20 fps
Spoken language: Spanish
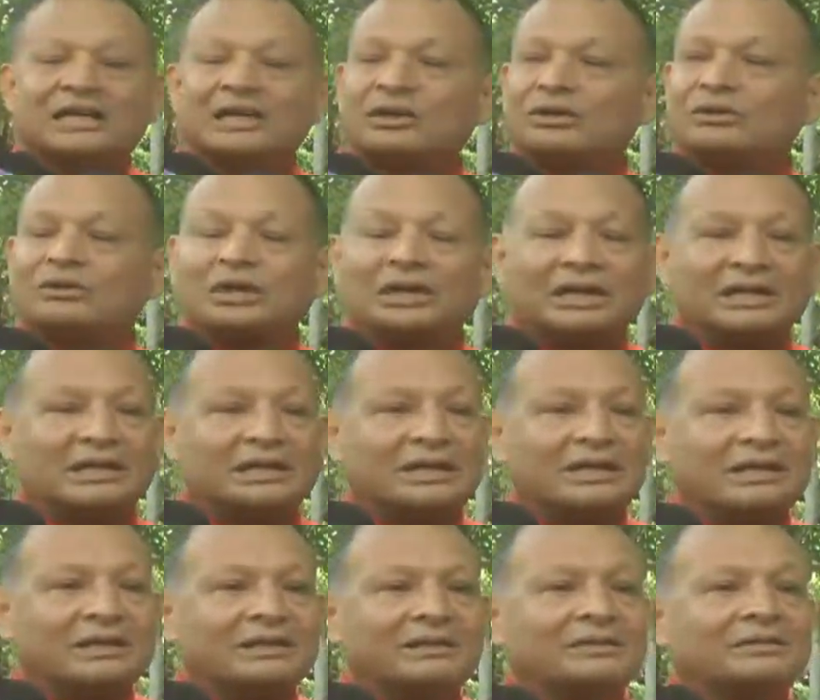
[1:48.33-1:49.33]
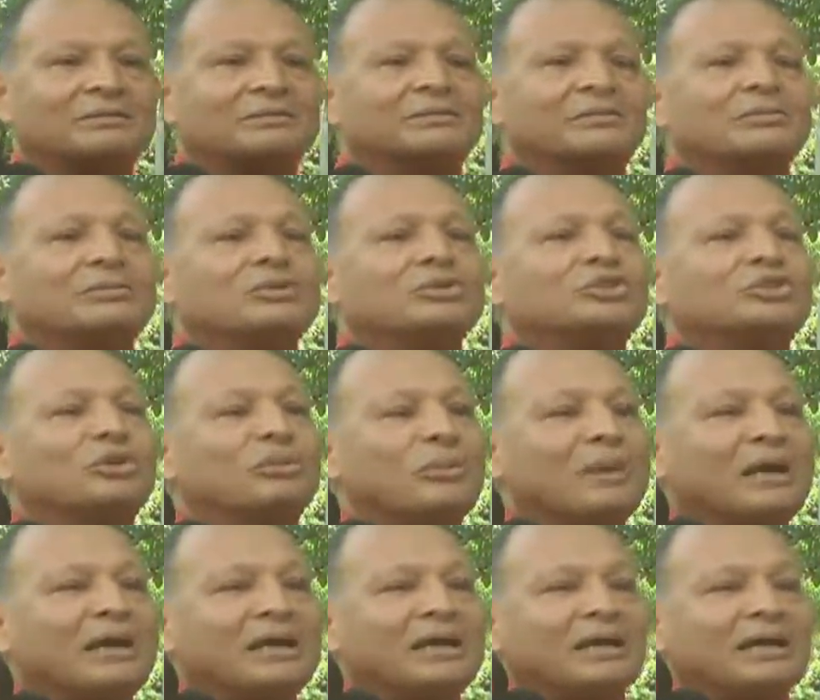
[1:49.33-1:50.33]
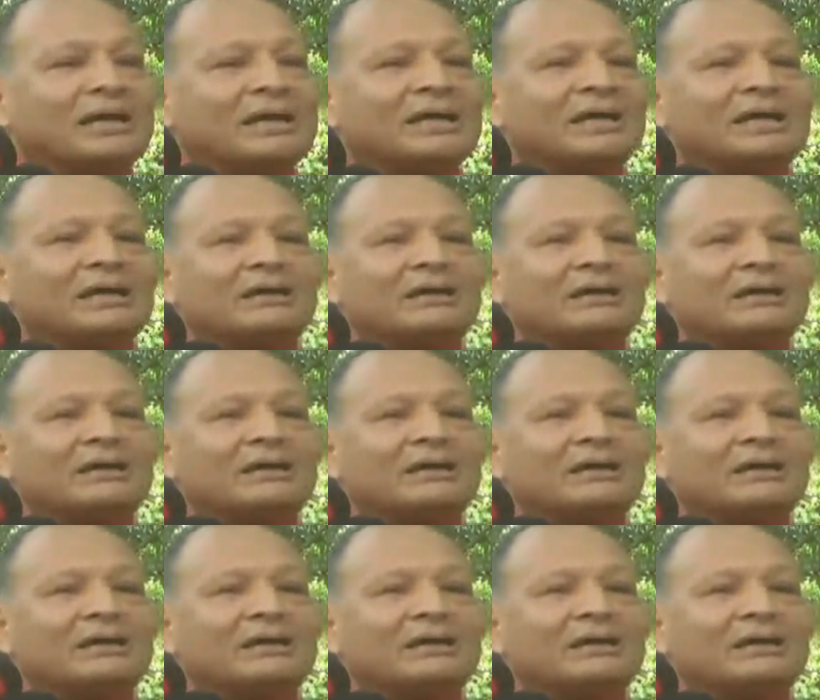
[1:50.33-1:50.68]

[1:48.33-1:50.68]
salieron este, mucho más